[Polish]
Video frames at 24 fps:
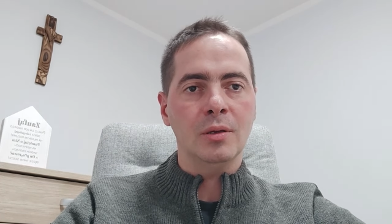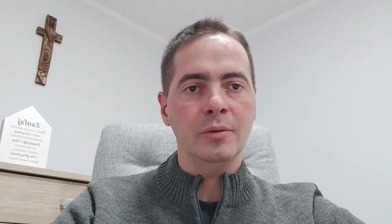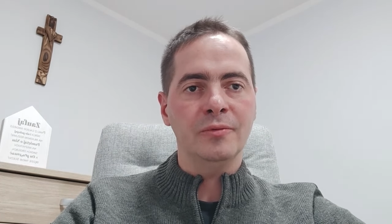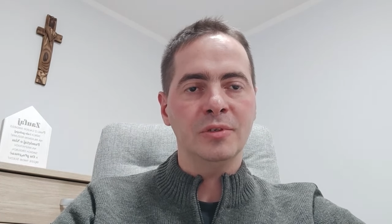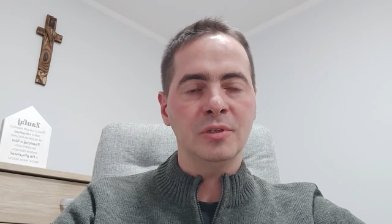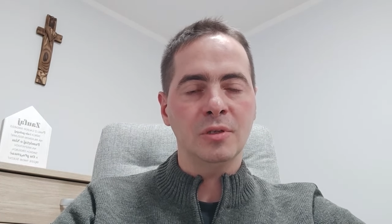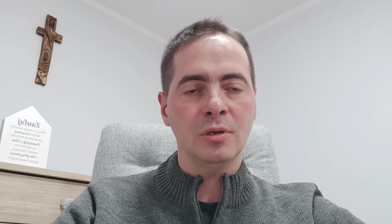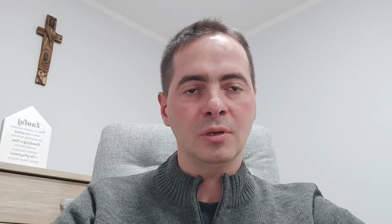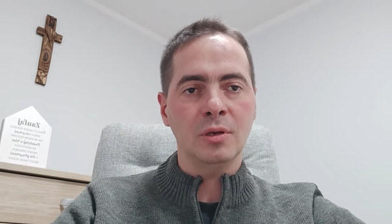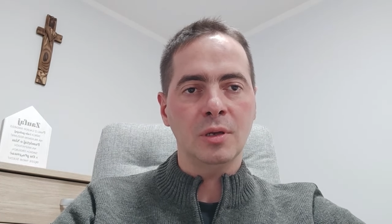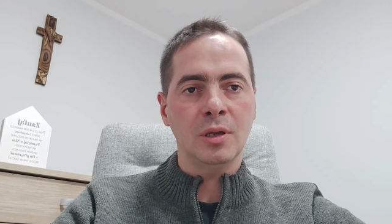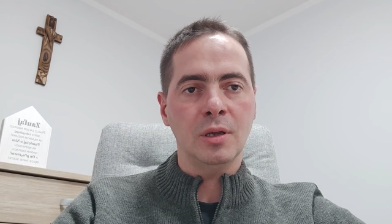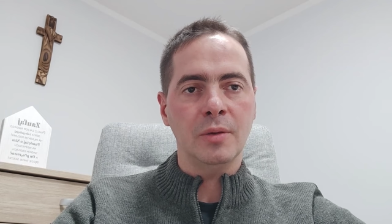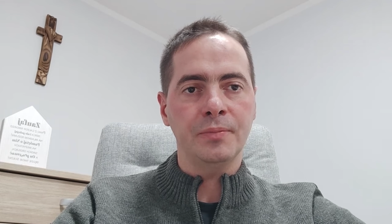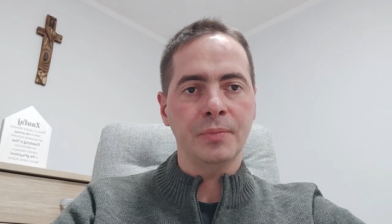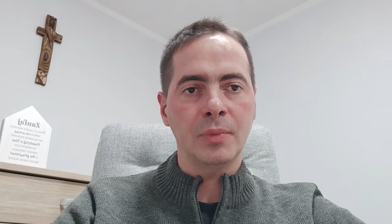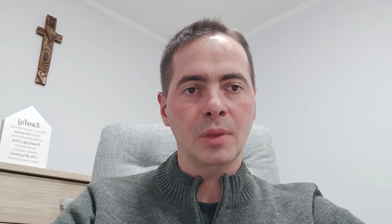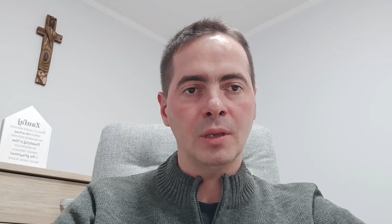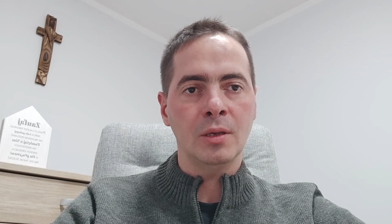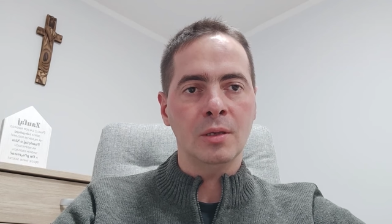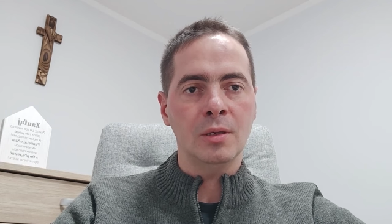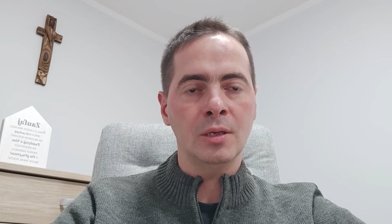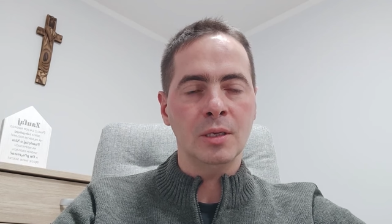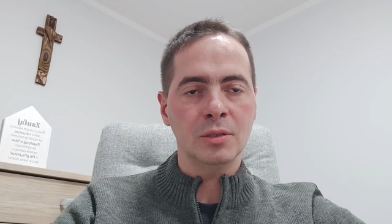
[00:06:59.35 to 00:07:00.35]
w stronę
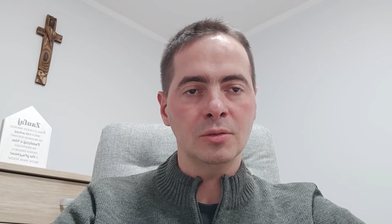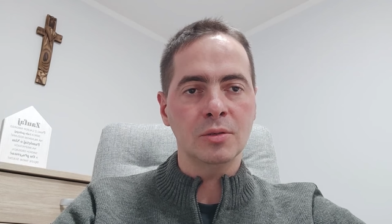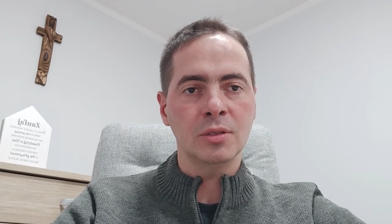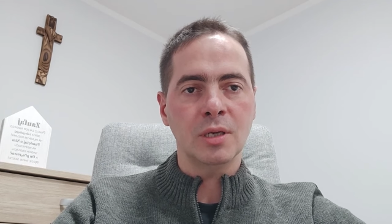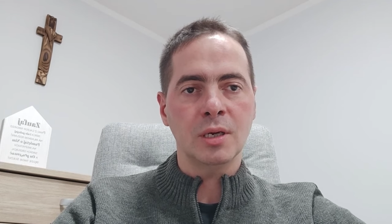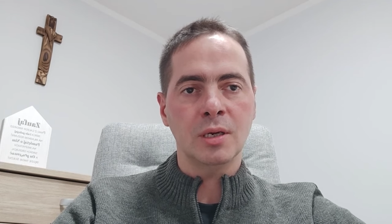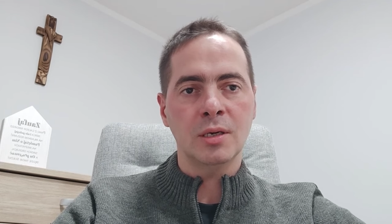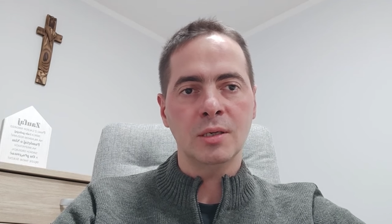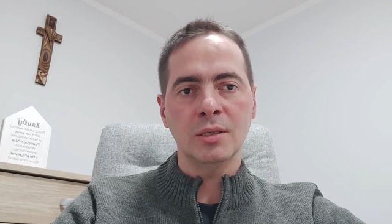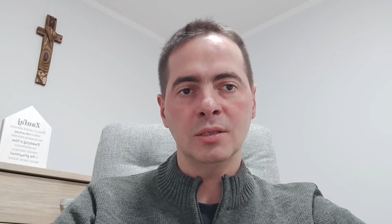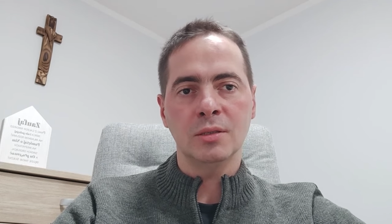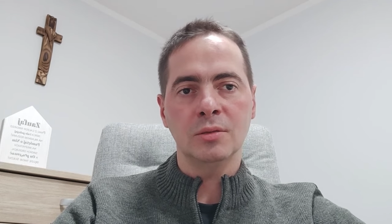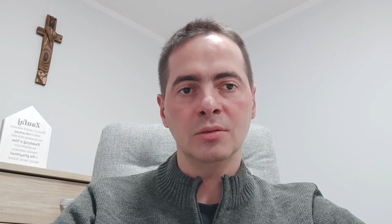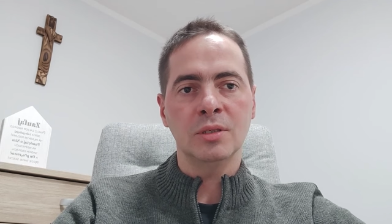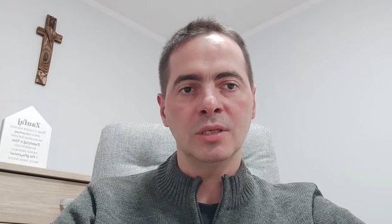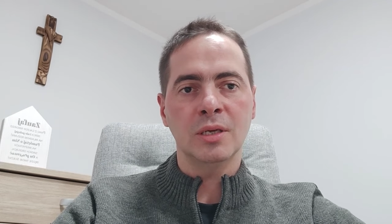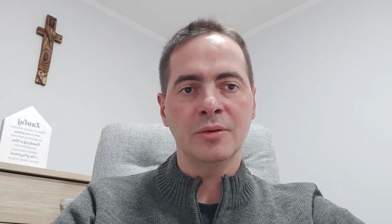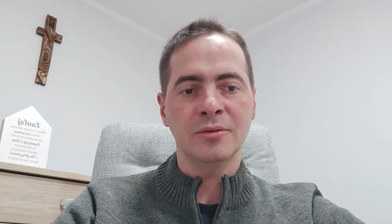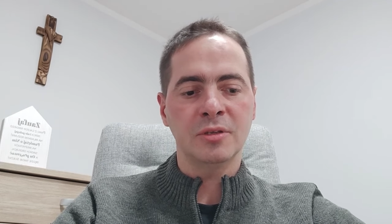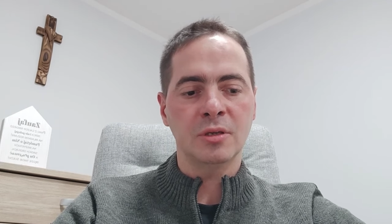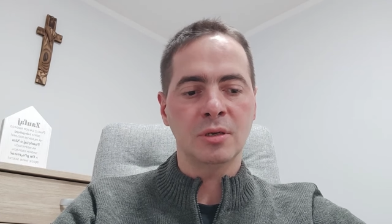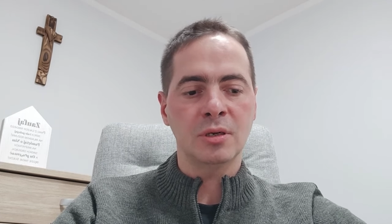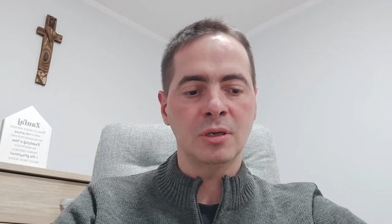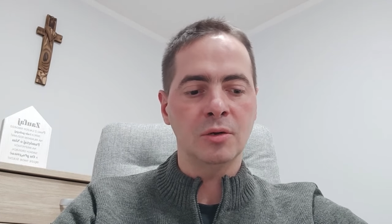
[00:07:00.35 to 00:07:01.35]
Jezusa Chrystusa,
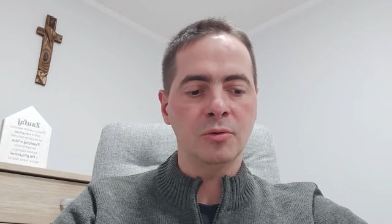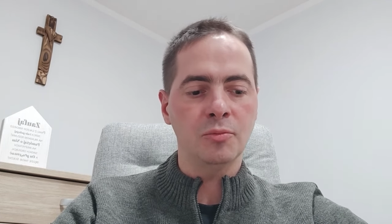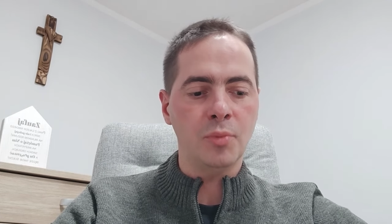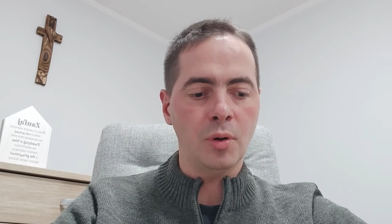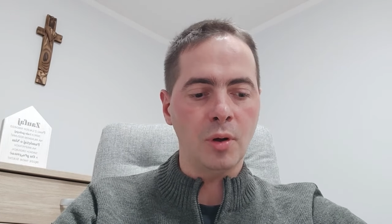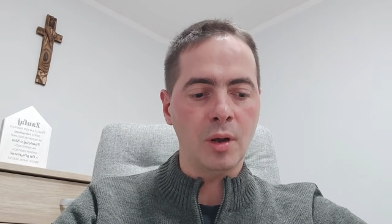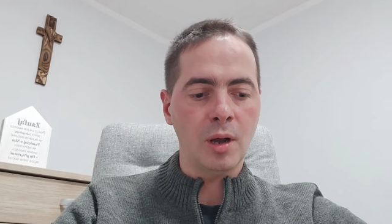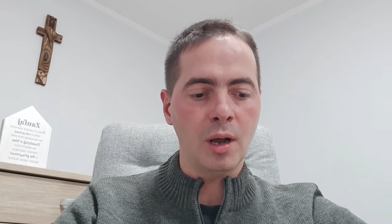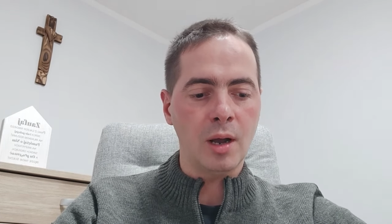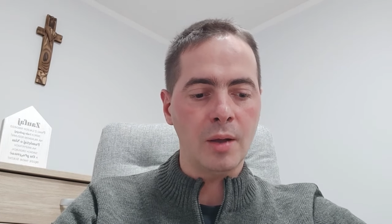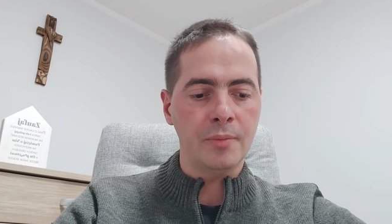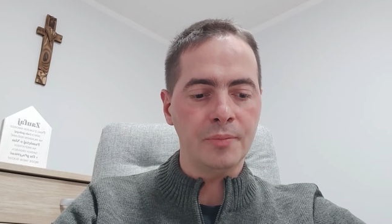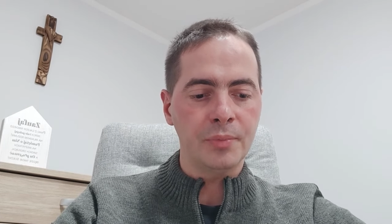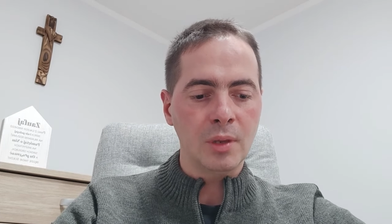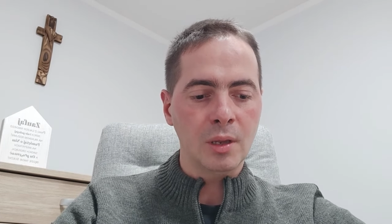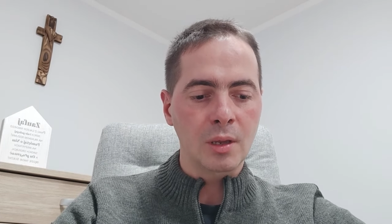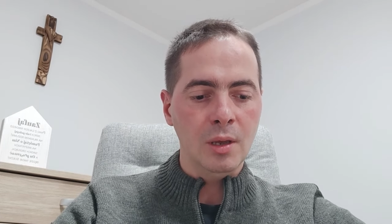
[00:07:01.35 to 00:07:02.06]
w stronę Boga,